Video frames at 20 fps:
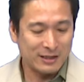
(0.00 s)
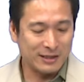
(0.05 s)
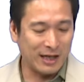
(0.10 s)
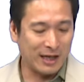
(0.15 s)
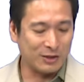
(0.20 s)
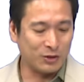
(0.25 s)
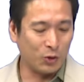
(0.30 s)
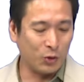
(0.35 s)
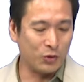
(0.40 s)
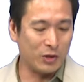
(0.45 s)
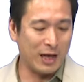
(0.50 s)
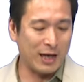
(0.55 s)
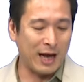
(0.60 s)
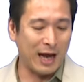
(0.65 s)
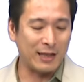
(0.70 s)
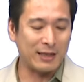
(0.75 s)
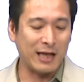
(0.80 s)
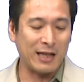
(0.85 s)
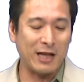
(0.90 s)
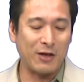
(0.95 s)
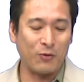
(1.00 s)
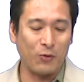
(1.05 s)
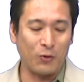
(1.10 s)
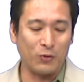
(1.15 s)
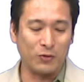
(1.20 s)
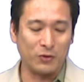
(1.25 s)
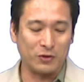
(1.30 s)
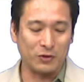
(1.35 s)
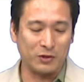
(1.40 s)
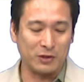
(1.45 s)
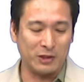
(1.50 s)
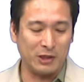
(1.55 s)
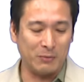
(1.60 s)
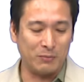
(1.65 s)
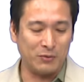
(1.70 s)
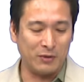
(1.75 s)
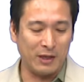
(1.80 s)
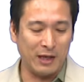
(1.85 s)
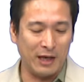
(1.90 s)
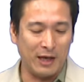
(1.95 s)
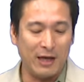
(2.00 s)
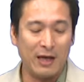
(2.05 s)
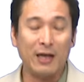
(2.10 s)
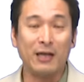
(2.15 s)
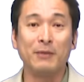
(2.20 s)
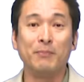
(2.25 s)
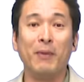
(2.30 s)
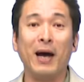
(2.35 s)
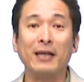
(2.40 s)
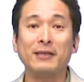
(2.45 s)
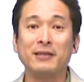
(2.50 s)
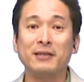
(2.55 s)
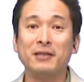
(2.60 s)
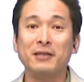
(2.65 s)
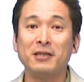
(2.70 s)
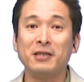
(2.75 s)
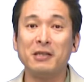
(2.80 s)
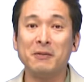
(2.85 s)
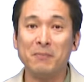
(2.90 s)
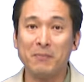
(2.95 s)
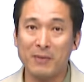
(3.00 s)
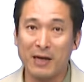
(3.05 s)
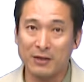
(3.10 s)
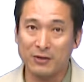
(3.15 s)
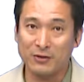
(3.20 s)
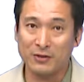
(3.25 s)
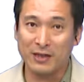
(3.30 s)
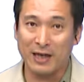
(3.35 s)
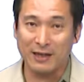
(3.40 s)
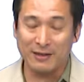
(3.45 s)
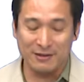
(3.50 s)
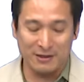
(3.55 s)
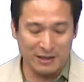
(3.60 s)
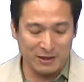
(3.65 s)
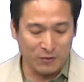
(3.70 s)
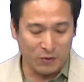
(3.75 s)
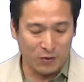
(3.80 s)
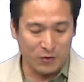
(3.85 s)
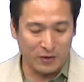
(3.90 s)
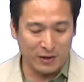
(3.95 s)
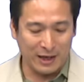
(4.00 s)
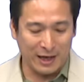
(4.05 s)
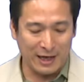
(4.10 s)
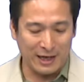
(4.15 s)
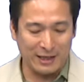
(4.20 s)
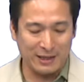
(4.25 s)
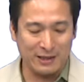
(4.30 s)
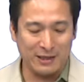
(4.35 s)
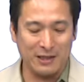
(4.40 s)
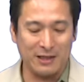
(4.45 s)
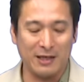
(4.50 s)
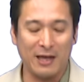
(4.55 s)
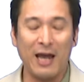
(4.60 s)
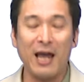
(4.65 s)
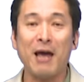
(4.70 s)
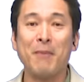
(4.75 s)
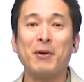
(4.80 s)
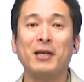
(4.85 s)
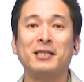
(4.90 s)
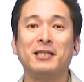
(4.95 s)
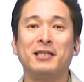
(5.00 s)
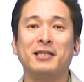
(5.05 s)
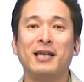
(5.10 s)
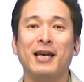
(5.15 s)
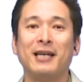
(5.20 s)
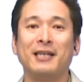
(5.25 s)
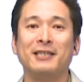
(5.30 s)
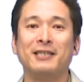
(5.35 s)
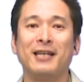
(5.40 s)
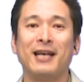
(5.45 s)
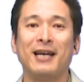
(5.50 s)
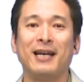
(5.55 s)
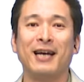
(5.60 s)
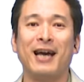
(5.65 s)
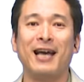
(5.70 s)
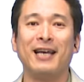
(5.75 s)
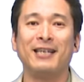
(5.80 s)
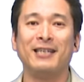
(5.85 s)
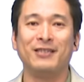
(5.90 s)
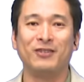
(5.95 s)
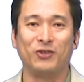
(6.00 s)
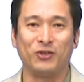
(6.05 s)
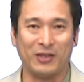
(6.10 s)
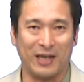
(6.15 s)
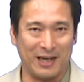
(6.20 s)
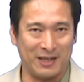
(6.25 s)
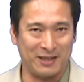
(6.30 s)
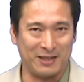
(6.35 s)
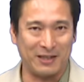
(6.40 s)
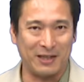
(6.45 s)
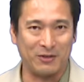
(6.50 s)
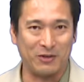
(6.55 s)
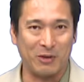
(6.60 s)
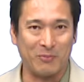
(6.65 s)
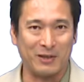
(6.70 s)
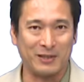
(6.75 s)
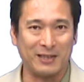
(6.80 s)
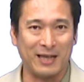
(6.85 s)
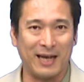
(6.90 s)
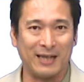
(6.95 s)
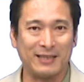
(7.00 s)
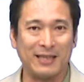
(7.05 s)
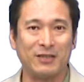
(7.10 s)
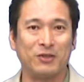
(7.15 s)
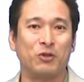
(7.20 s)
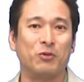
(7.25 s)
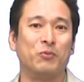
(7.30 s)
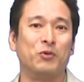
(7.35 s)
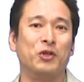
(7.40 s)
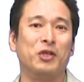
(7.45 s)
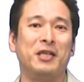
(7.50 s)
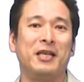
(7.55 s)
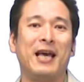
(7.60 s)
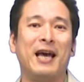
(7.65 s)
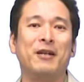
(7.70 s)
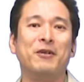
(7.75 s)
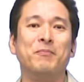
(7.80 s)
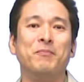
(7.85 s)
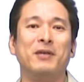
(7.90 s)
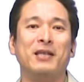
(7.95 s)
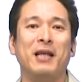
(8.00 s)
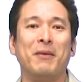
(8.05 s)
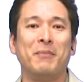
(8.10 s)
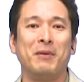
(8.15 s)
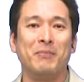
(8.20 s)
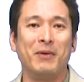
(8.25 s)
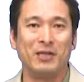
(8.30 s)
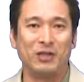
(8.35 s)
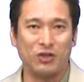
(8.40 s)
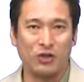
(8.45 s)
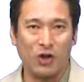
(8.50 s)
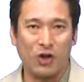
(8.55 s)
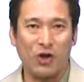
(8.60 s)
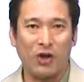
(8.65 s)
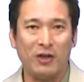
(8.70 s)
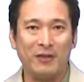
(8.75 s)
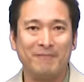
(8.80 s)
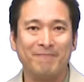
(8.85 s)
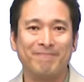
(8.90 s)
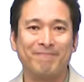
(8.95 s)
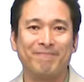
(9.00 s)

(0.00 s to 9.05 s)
さあ、そんな片名港の釣り船、松新丸さんに今回池山千明さんが取材に行ってくれました。早速 ブイティーアール 見てみましょ